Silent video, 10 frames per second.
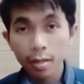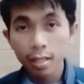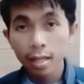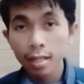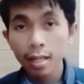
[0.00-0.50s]

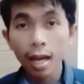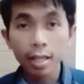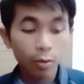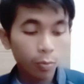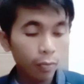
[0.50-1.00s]
seperti
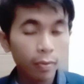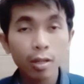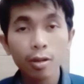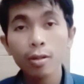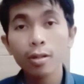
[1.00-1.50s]
ini
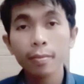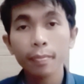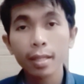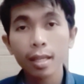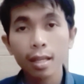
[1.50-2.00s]
ataupun video
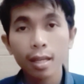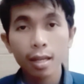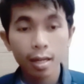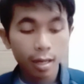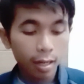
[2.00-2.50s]

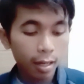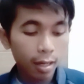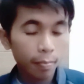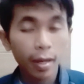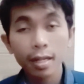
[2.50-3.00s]

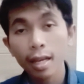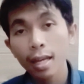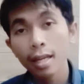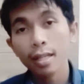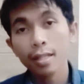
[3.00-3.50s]
uh,
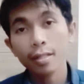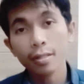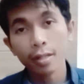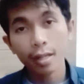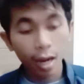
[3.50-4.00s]
pendek
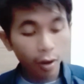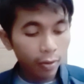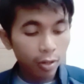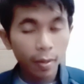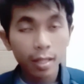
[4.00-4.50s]

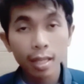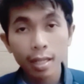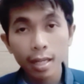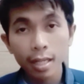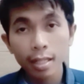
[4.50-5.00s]
kalau video
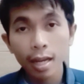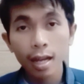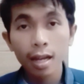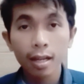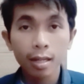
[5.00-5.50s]
pendeknya
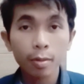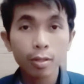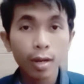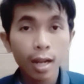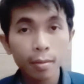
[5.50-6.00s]
kita
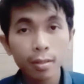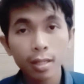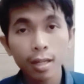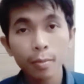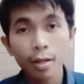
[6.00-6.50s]

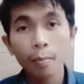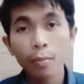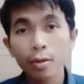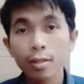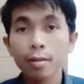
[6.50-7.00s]
kebetulan sering
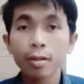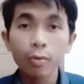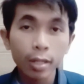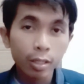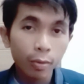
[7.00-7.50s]
mengupload
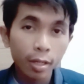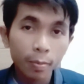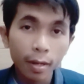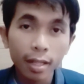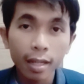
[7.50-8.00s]

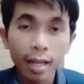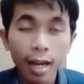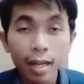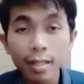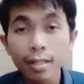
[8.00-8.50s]
kuis-kuis
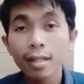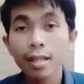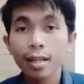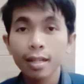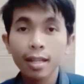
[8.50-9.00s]
pertanyaan
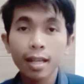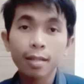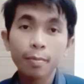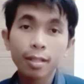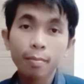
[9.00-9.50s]

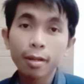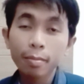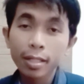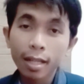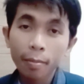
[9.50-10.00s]
dan
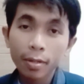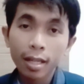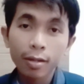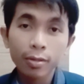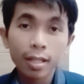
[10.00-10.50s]
teman-teman bisa
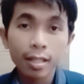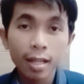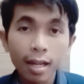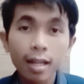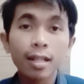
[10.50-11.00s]

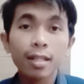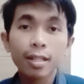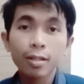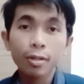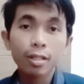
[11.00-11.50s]
mengikutinya
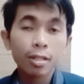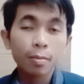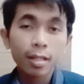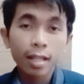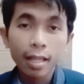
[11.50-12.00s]

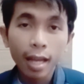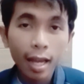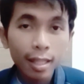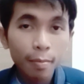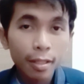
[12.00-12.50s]
kuis-kuis
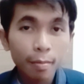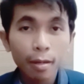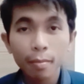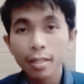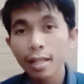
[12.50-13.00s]
pertanyaan
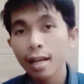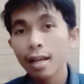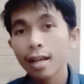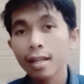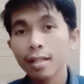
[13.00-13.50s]
teman-teman
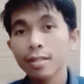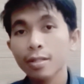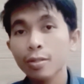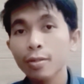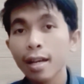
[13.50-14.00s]
bisa
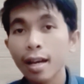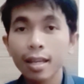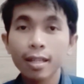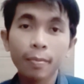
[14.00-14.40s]
juga